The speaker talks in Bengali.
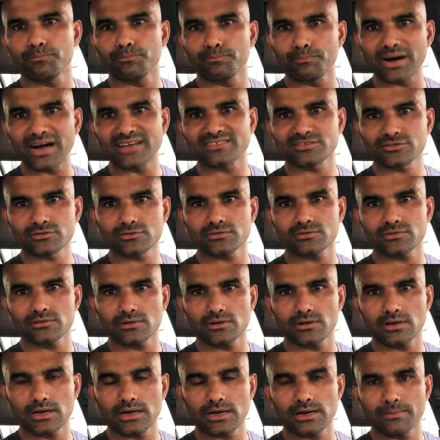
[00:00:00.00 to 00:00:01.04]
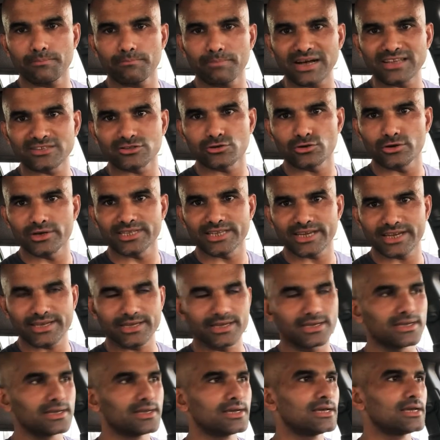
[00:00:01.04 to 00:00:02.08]
পাস পাস হয়ে থাকে
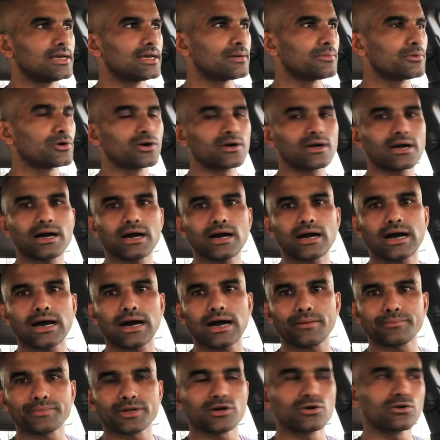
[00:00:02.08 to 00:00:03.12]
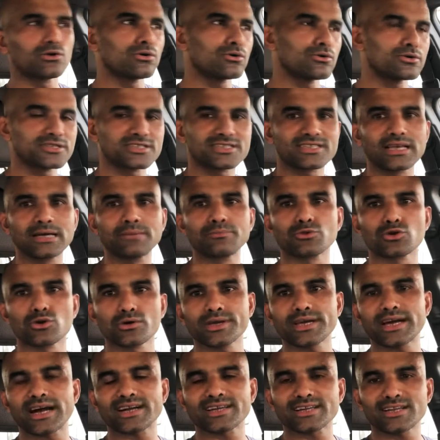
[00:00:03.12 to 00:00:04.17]
এবং আমরাও ওই সেম
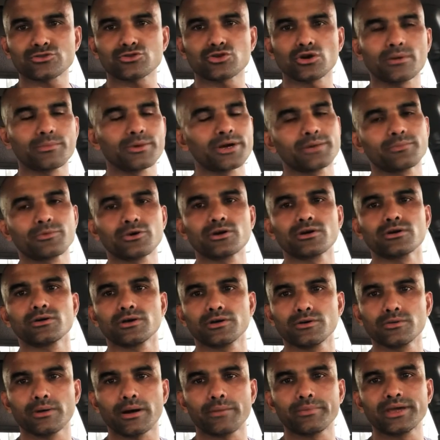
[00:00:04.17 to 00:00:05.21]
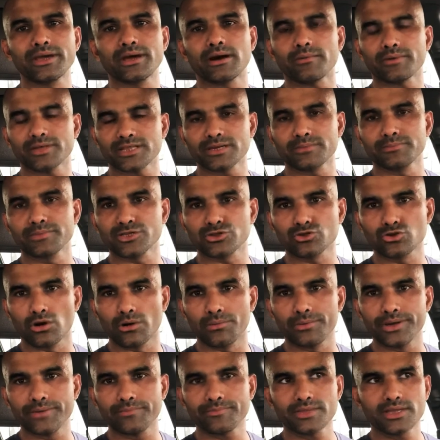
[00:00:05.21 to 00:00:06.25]
রোগে আক্রান্ত হব এবং ওইভাবে আমাদের মৃত্যু
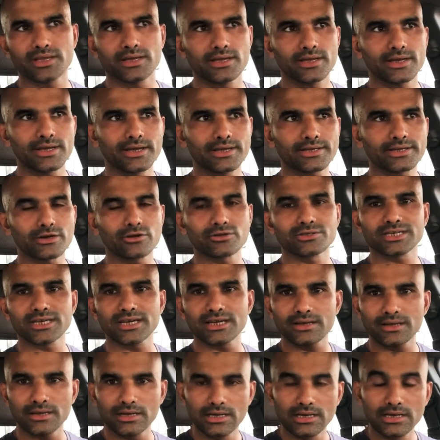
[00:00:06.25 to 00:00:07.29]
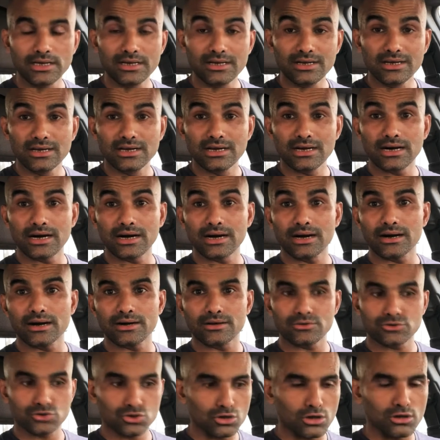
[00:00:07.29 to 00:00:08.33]
হবে এটা হচ্ছে
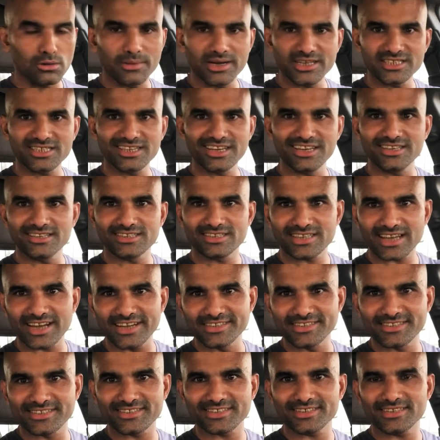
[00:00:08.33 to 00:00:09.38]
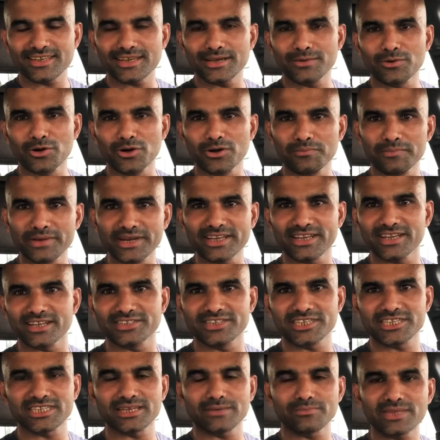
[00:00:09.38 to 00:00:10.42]
চলমান যেই সায়েন্স এবং মেডিকেল
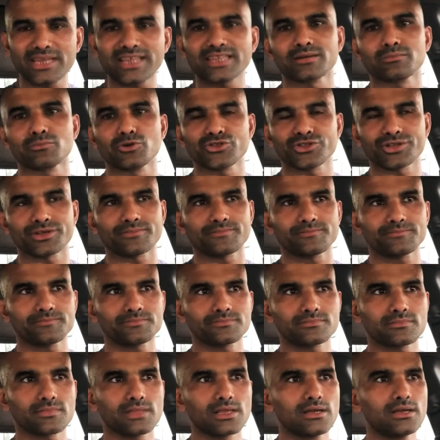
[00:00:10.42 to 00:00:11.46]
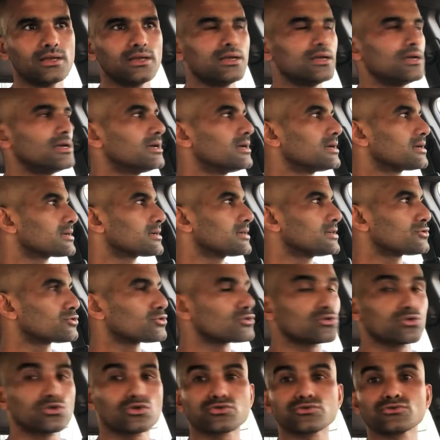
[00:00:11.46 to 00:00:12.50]
সিস্টেম তাদের মতে কিন্তু
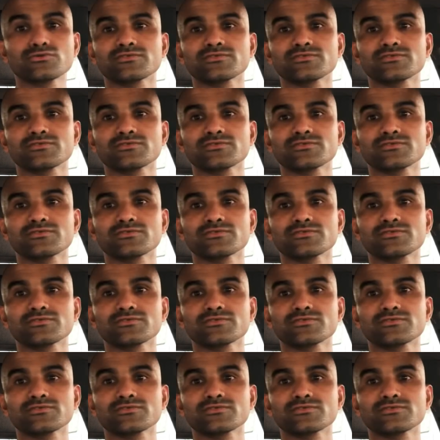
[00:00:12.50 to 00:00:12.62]
নতুন